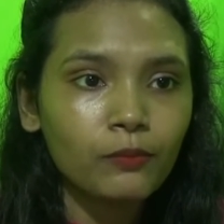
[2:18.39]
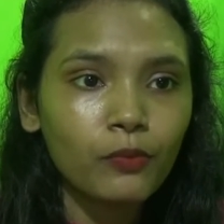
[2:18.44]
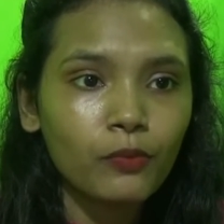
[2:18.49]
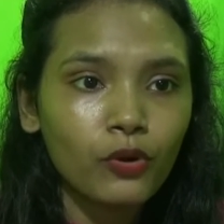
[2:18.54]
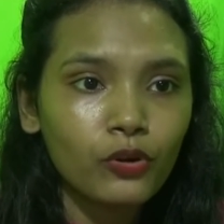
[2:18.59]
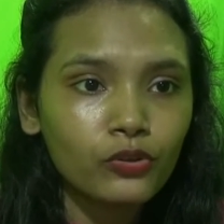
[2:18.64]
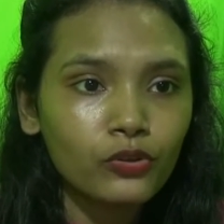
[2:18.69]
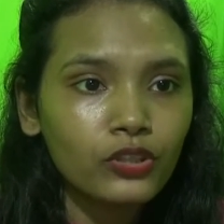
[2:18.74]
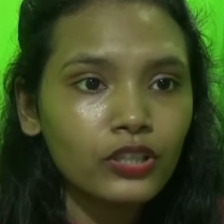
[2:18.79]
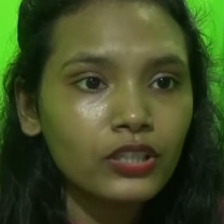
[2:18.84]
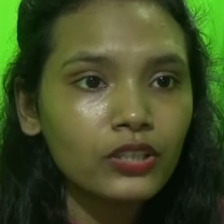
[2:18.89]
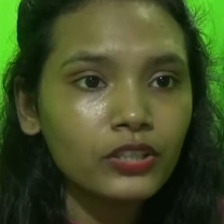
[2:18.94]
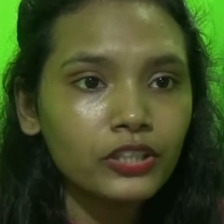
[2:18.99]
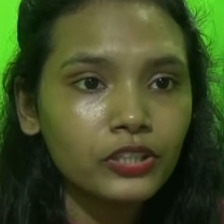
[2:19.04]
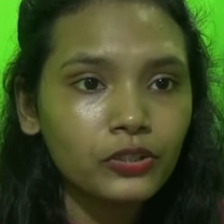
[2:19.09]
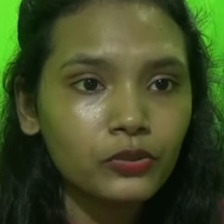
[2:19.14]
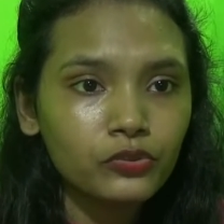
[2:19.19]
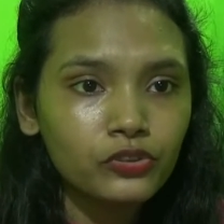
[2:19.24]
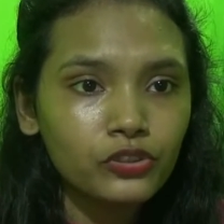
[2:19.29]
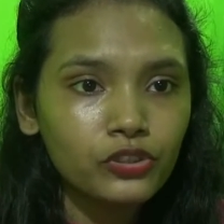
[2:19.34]
বড়ইল
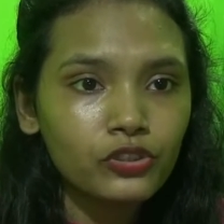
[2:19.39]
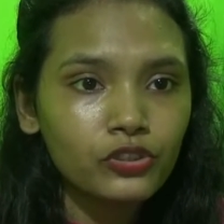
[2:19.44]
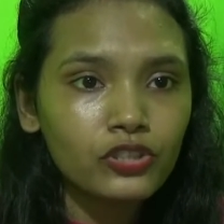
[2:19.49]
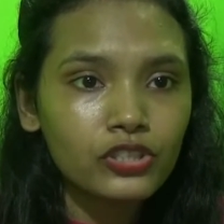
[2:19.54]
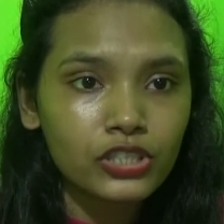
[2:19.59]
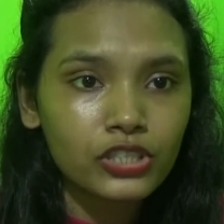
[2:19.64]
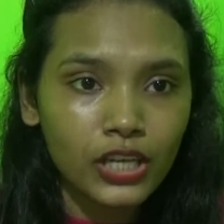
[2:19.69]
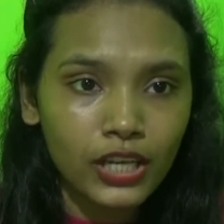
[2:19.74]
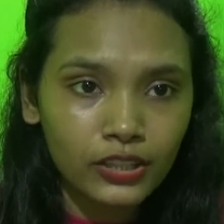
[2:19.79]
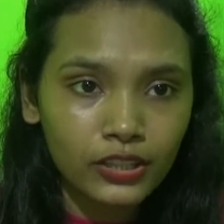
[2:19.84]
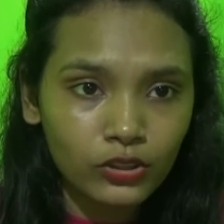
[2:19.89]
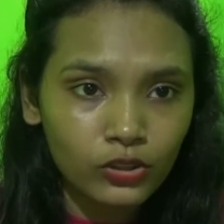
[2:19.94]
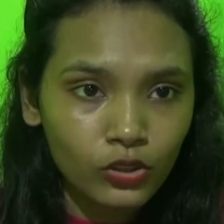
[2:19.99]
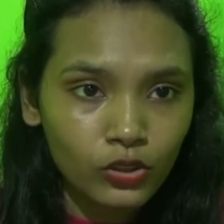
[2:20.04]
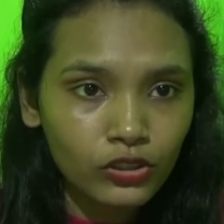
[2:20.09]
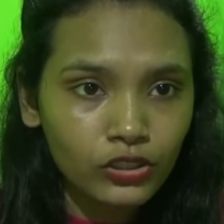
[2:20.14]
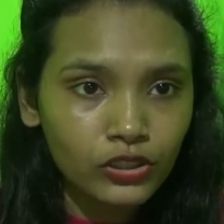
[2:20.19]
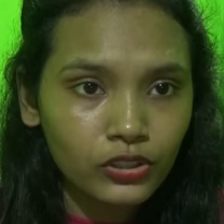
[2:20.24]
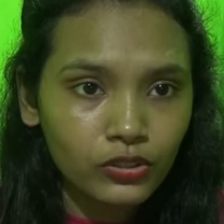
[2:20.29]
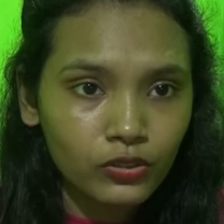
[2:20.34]
ইউনিয়নের সাত নং